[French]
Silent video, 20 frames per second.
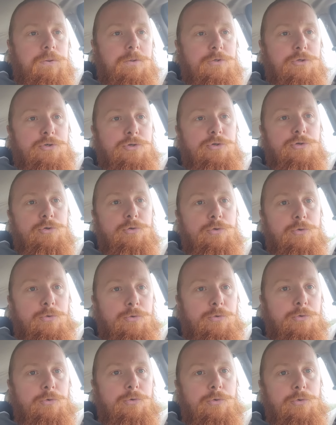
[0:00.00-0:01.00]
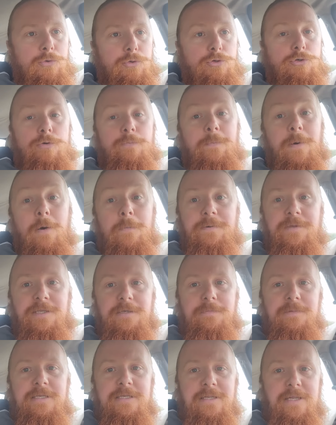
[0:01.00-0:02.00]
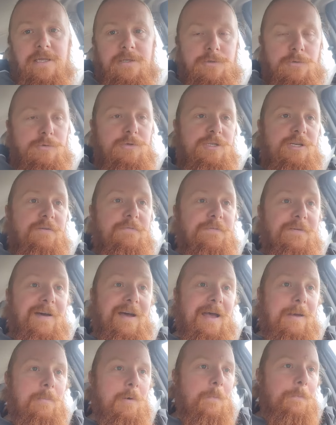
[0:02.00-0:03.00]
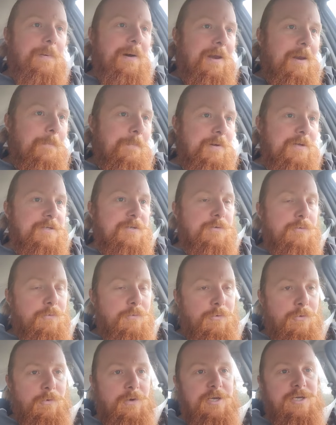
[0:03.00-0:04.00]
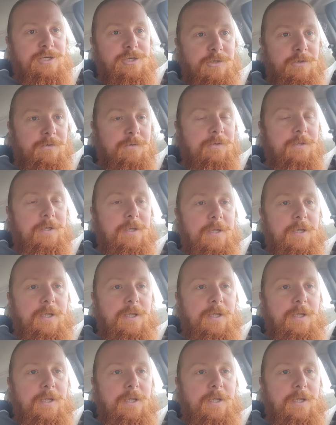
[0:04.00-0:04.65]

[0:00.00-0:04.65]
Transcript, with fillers: je ne suis pas optimiste là-dessus. J'ai vraiment pas l'impression que les gens